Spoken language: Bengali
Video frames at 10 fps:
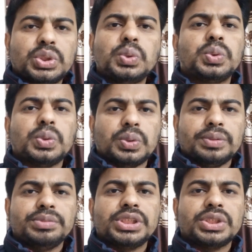সূত্র
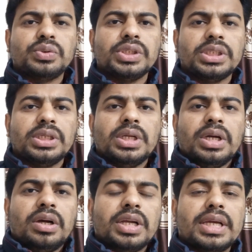বিশেষ করে
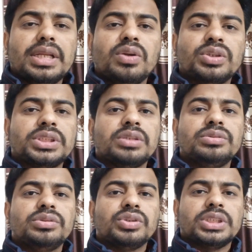এখানে
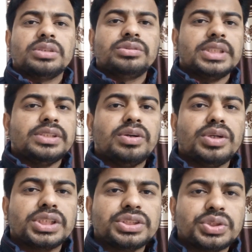লসাগু গসাগুর এই
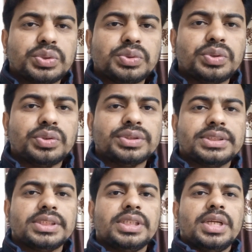ধরনের কিছু সূত্র
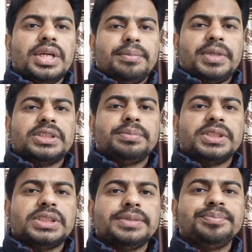রয়েছে
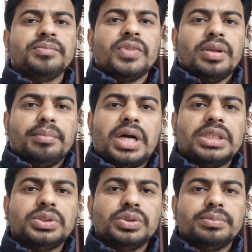পাশাপাশি
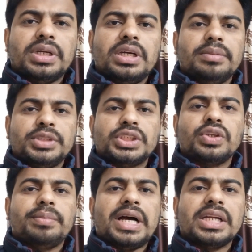ভাজক বা বিশেষ
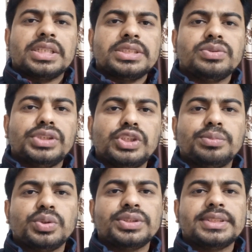করে ভাগের কিছু নিয়ম
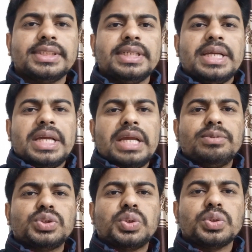রয়েছে
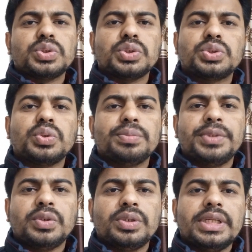এবং ছোট ছোট যোগ
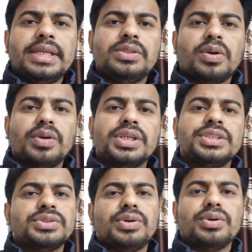বিয়োগ এই ধরনের
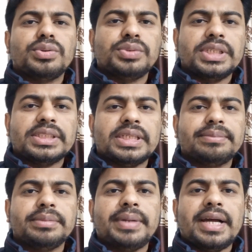কিছু অঙ্ক দেয়া
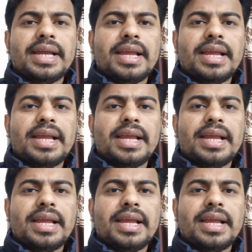থাকবে বা